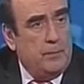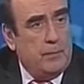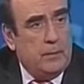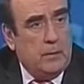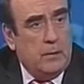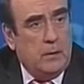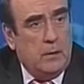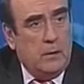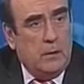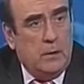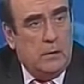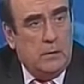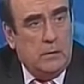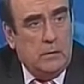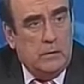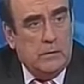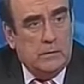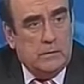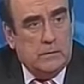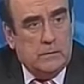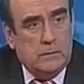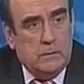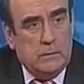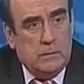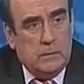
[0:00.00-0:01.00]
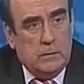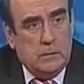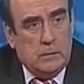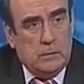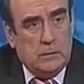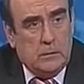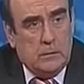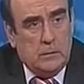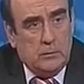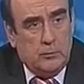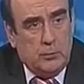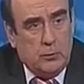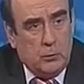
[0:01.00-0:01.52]
Э, из
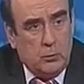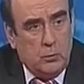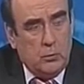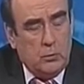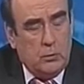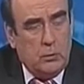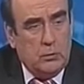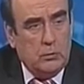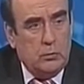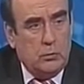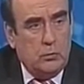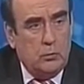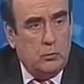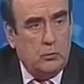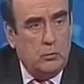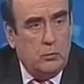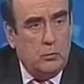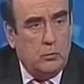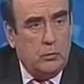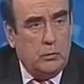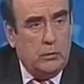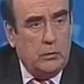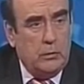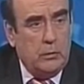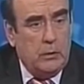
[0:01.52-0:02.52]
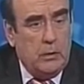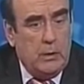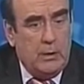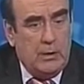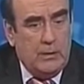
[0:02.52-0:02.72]
э, прокуратуры,